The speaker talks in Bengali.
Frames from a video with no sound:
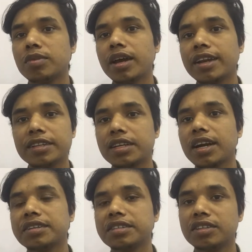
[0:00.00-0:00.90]
বা অ্যানাদার
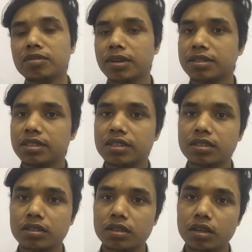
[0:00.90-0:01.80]
কান্ট্রি ইউনিভার্সিটির
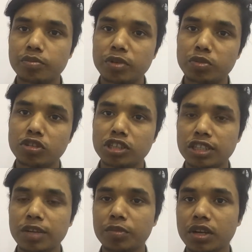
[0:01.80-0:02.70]
পিপুলের
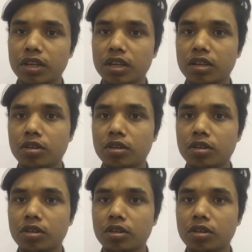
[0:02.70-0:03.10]
সাথে আপনাকে